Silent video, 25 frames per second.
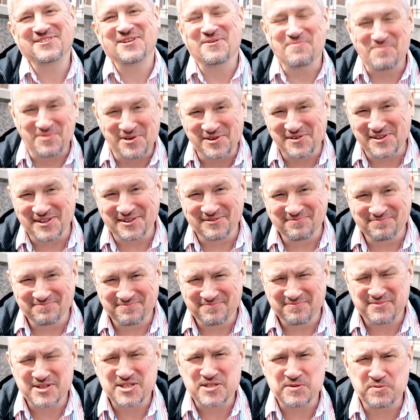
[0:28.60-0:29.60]
Всем привет.
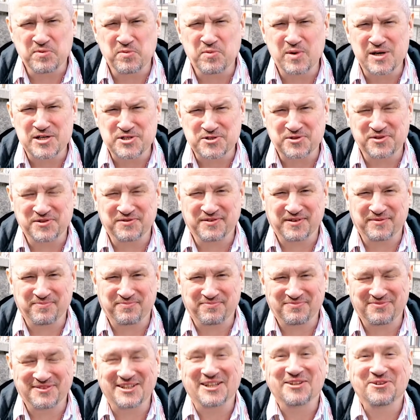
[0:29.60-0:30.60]
Спасибо большое вам.
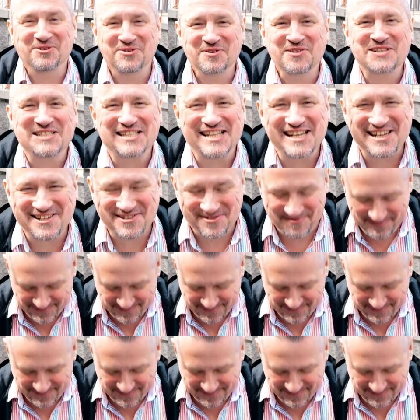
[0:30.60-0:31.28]
До новых встреч.